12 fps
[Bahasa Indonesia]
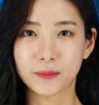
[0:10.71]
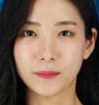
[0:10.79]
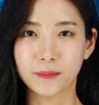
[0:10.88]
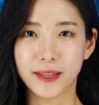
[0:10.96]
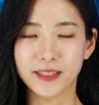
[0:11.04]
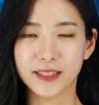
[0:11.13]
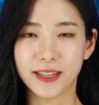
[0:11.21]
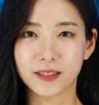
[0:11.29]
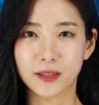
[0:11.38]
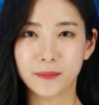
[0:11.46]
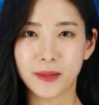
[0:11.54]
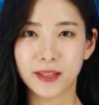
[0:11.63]
pemirsa
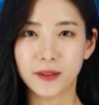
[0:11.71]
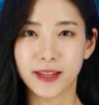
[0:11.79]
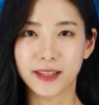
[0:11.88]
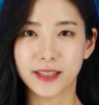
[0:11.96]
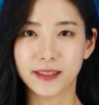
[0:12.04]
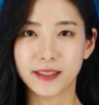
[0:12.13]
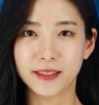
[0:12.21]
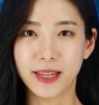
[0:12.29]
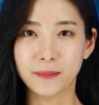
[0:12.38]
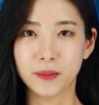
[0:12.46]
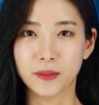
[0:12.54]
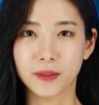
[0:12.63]
kembali lagi di
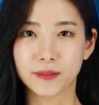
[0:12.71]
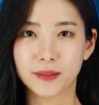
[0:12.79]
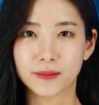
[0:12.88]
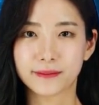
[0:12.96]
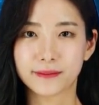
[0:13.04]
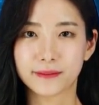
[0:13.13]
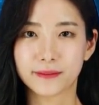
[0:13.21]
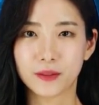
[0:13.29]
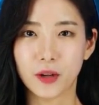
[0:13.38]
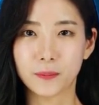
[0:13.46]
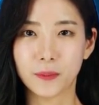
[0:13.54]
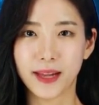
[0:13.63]
The News.
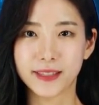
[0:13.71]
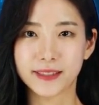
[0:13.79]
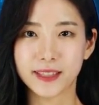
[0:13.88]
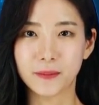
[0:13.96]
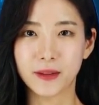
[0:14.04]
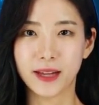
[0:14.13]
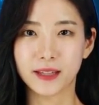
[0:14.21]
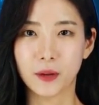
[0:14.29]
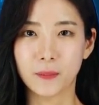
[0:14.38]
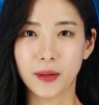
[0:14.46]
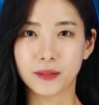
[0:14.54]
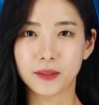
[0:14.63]
Koperasi
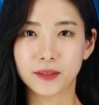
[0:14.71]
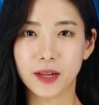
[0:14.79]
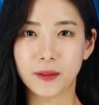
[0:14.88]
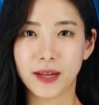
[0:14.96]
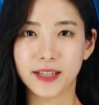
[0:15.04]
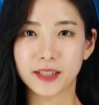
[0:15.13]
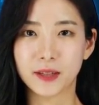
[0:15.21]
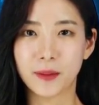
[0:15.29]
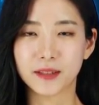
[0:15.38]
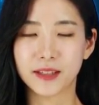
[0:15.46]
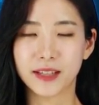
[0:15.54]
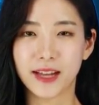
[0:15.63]
Pengayoman Pegawai
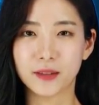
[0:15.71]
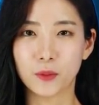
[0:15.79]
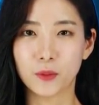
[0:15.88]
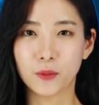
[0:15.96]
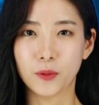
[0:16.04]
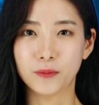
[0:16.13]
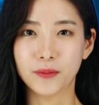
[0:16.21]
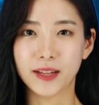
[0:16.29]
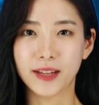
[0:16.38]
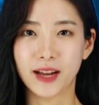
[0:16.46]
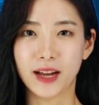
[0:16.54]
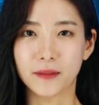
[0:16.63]
Kementerian Hukum
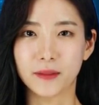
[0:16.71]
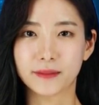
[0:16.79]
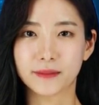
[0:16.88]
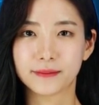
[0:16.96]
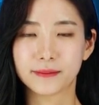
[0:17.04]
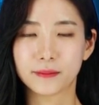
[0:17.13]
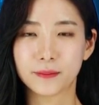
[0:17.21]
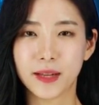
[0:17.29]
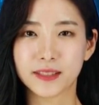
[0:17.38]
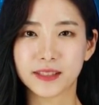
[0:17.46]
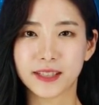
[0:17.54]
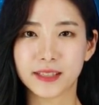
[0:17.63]
dan HAM
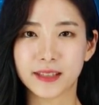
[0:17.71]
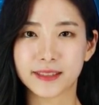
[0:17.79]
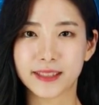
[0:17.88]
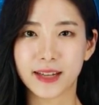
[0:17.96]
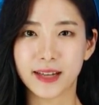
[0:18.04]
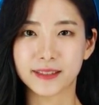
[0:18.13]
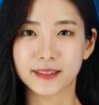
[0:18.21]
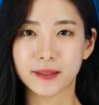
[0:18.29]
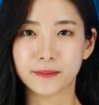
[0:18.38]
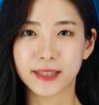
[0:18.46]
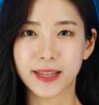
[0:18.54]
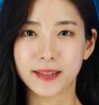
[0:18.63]
mencatatkan
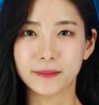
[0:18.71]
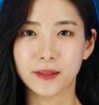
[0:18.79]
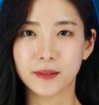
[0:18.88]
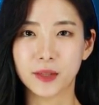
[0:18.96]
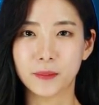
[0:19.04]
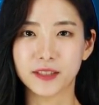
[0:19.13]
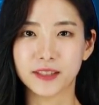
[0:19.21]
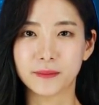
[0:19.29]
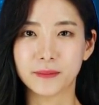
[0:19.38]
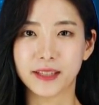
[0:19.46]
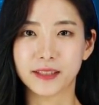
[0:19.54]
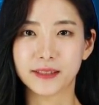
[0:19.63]
aset saat ini
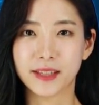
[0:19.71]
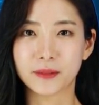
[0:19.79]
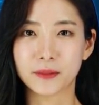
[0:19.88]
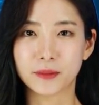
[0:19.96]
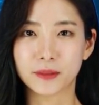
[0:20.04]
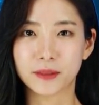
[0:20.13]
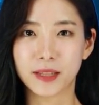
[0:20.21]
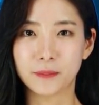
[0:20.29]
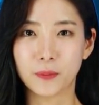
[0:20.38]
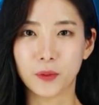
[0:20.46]
mencapai 160